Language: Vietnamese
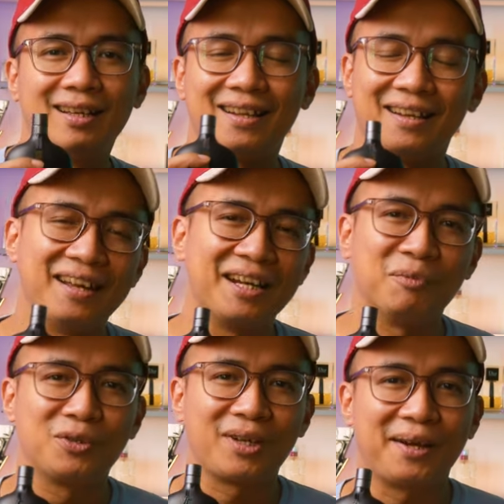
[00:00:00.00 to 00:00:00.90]
Đây là
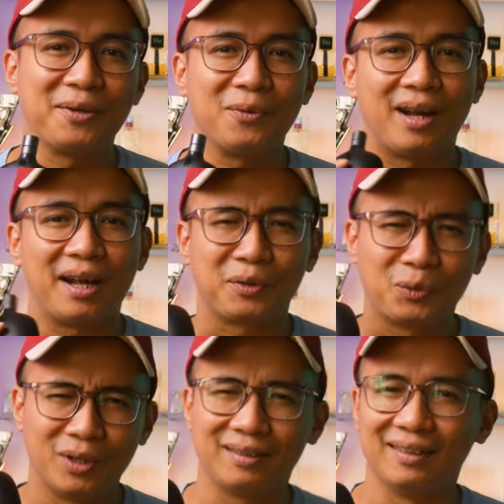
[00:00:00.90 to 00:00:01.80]
một chai nước hoa
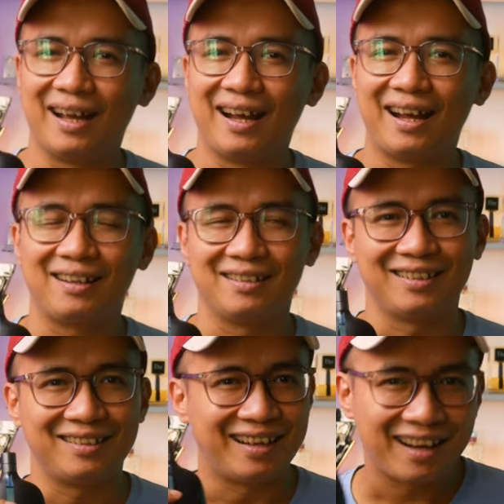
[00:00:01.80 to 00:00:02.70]
thuốc lá
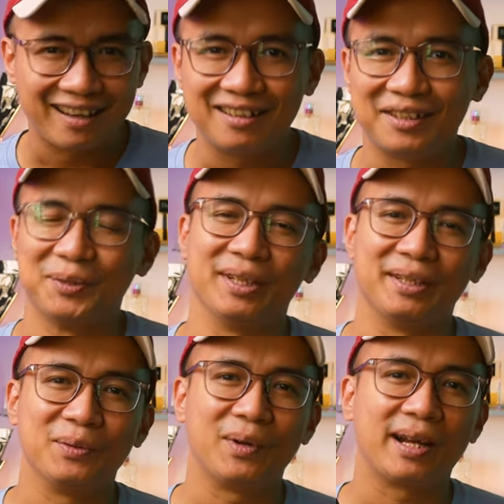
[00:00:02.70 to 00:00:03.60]
rất là hay của nhà
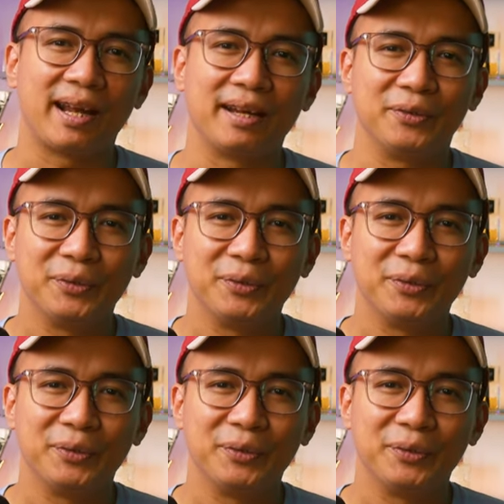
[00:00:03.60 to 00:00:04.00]
nước hoa này,